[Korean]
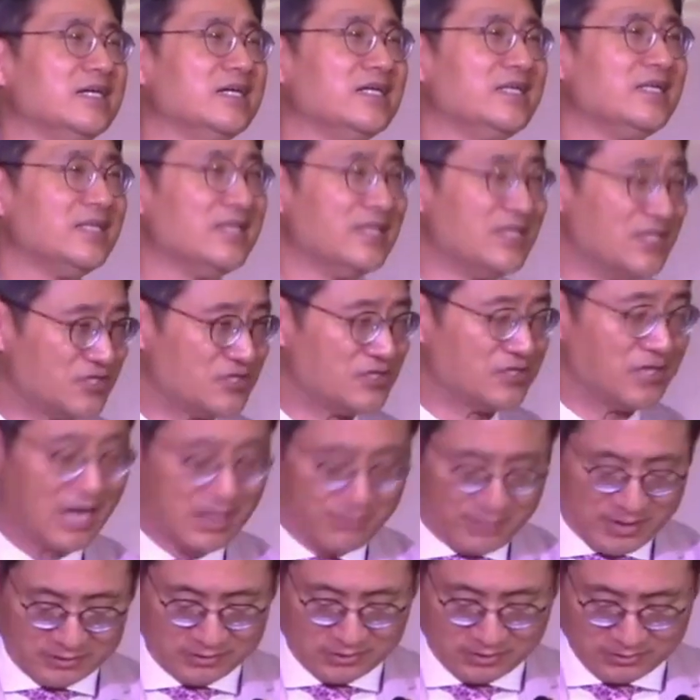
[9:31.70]
이스라엘
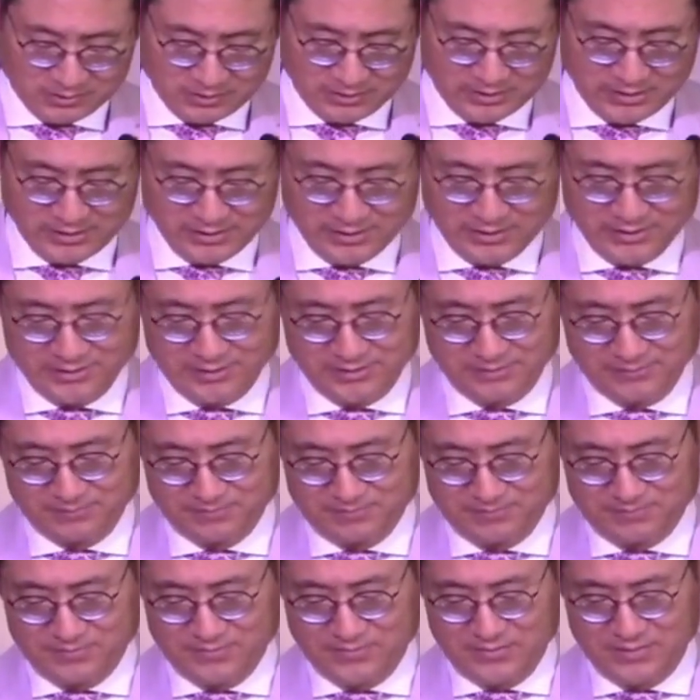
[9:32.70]
백성들이
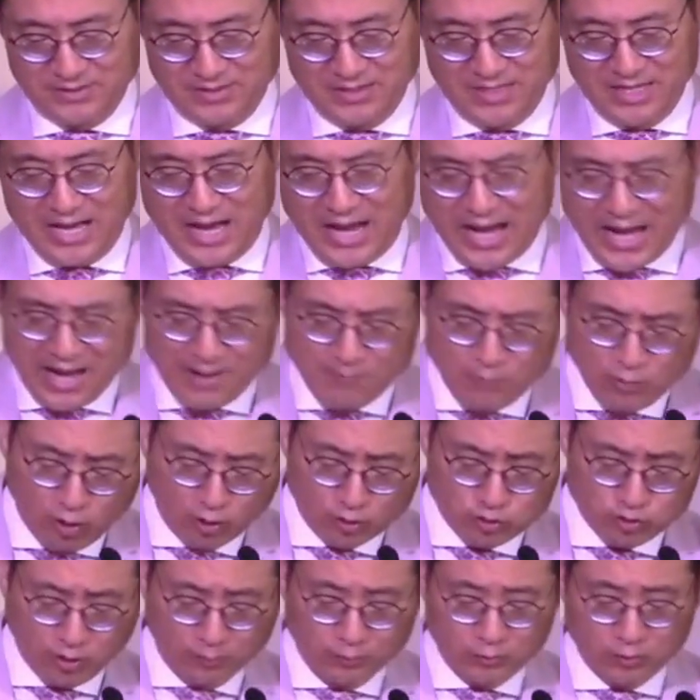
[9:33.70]

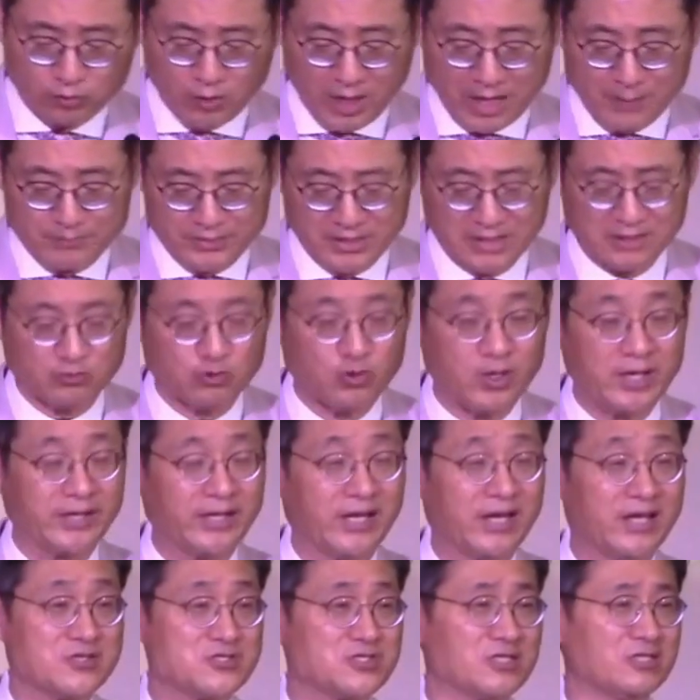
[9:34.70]
아무것도 없는 과피인
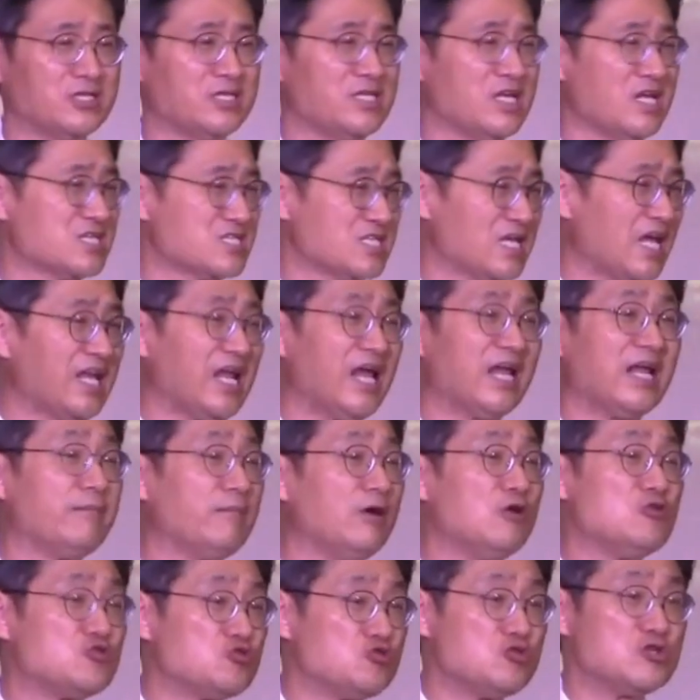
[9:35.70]
광야에서 그들이
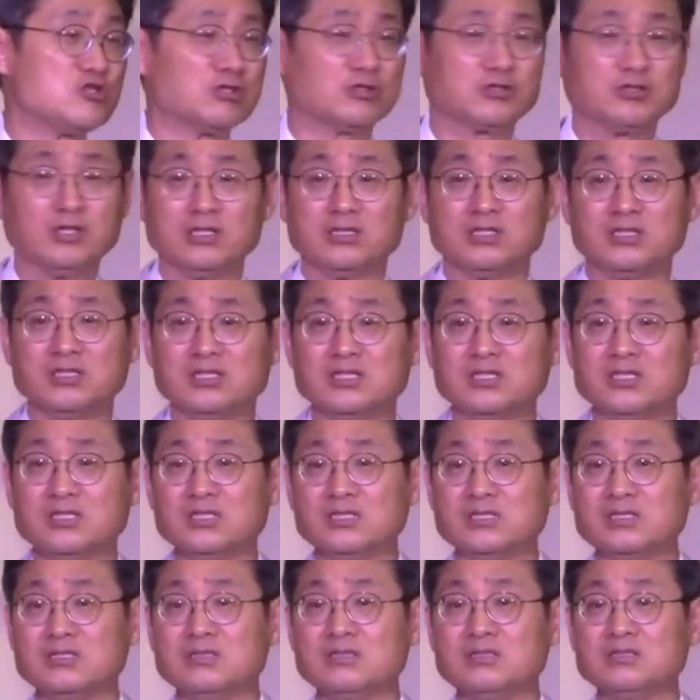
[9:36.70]
살아남을 수 있었던
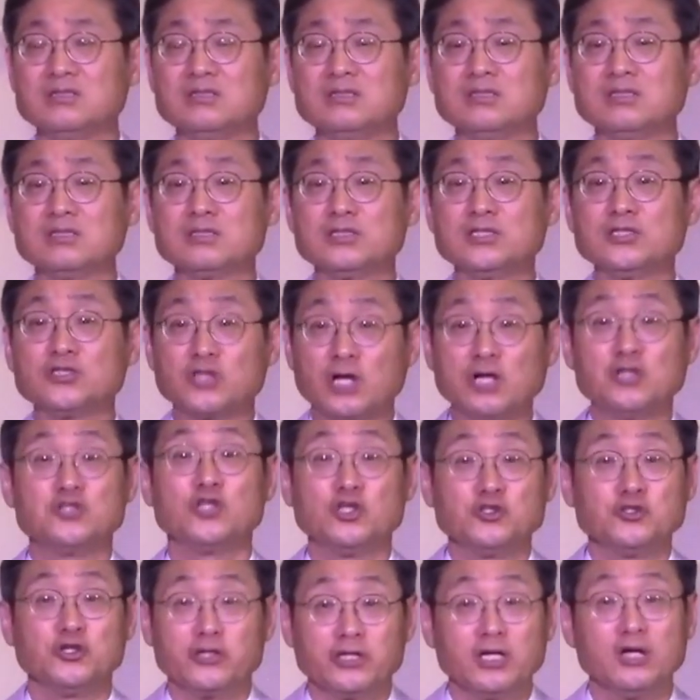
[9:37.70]
그
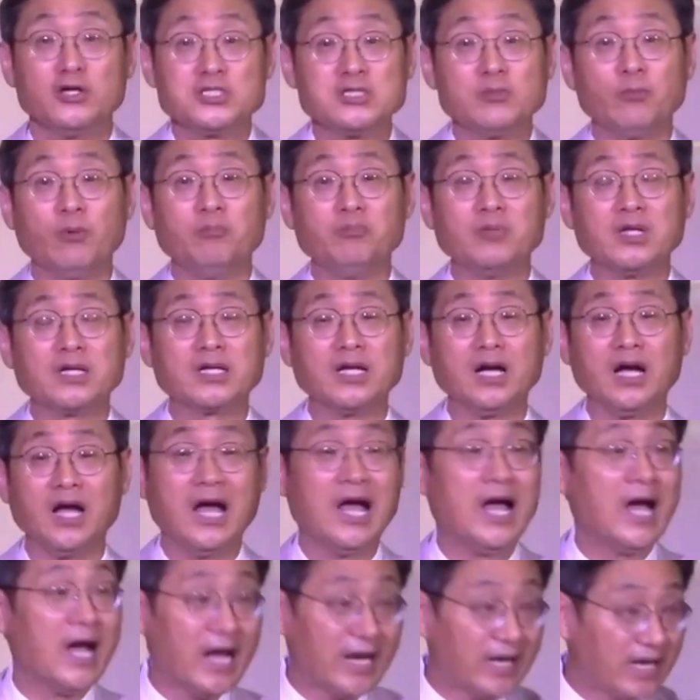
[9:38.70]
결정적인 것이 뭡니까?
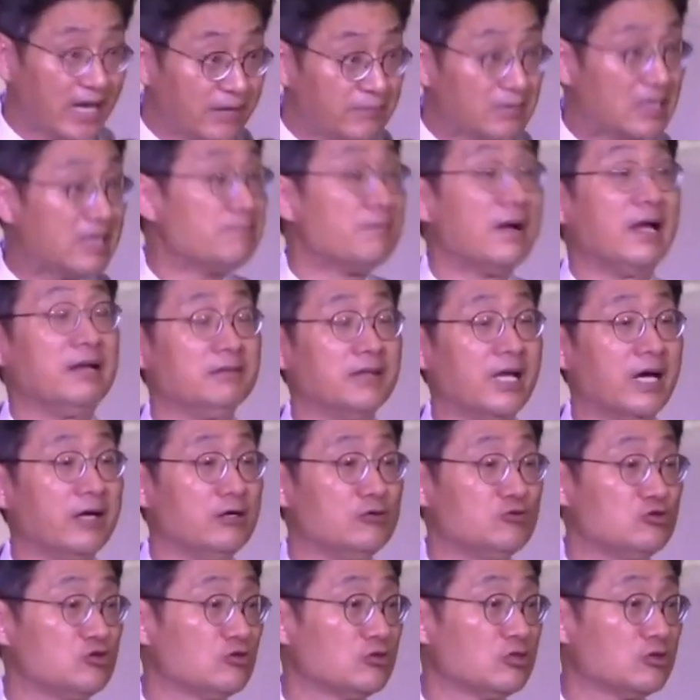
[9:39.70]
하나님이 만나를
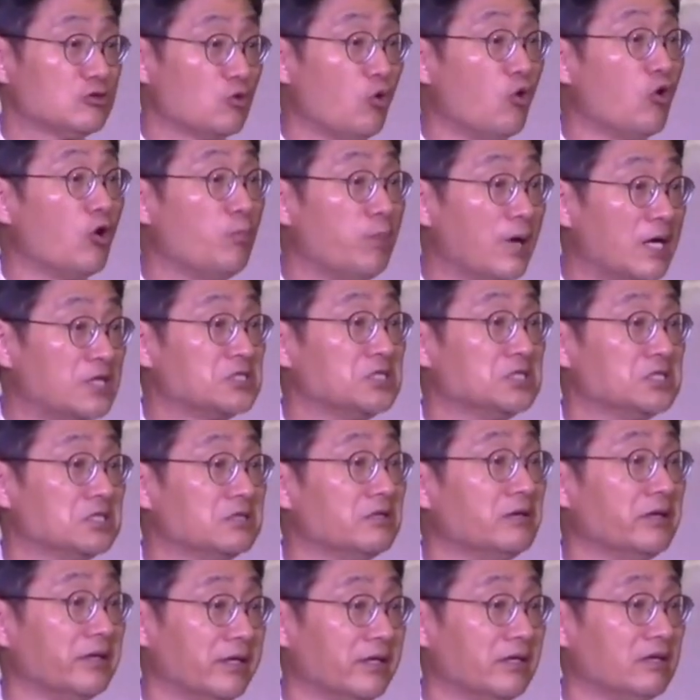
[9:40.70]
공급하시는
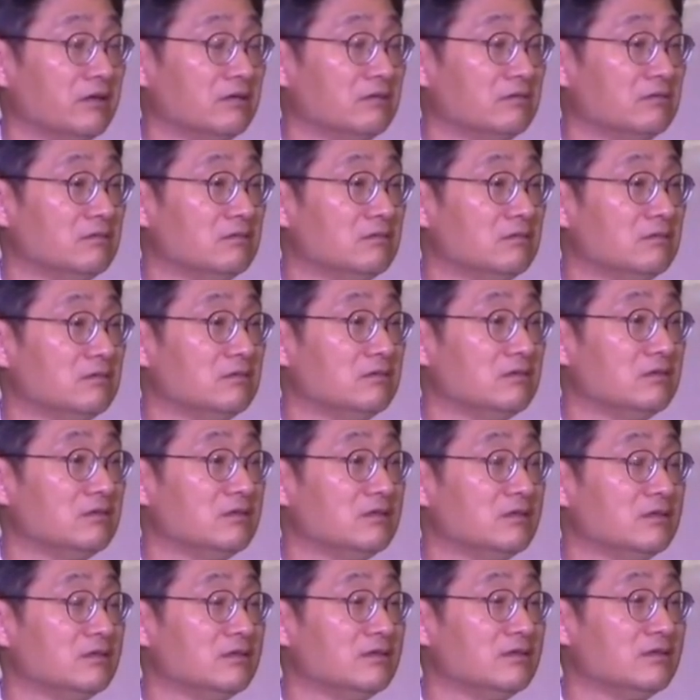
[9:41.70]
거예요.
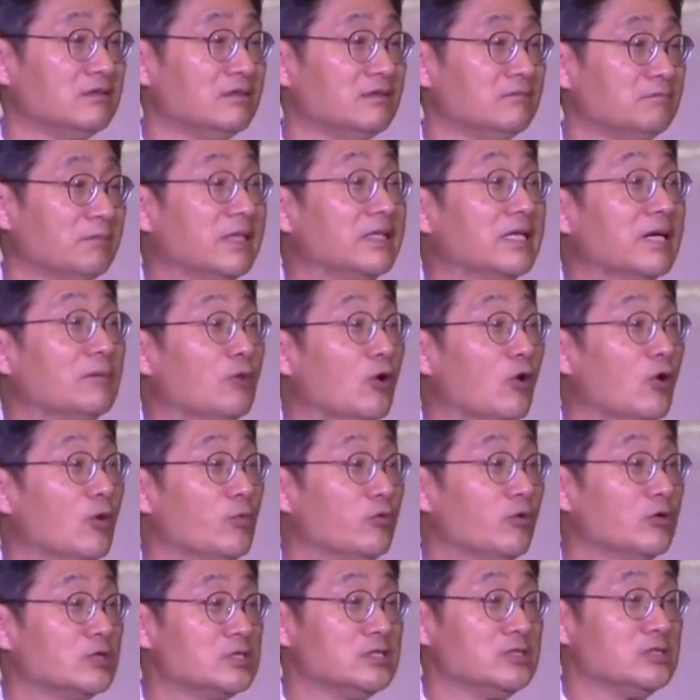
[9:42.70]
만나
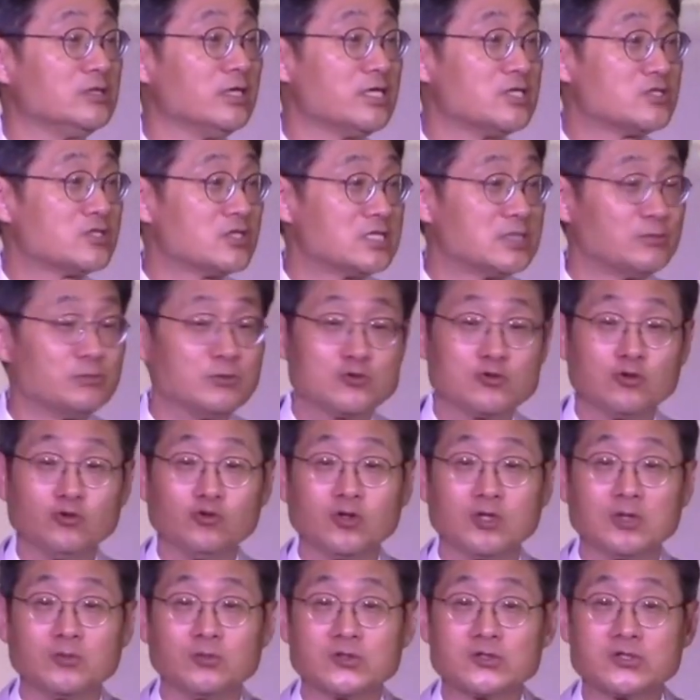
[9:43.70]
먹어보신 적 있으신 분
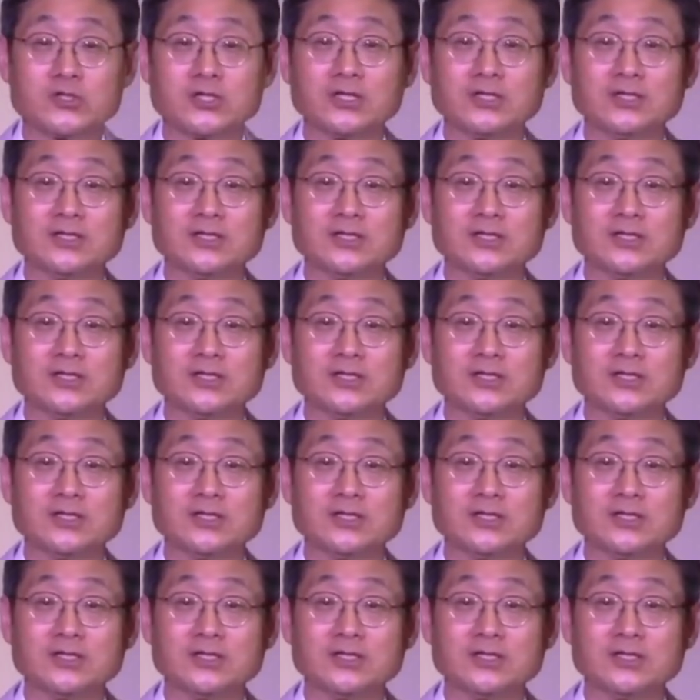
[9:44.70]
손들어 보세요.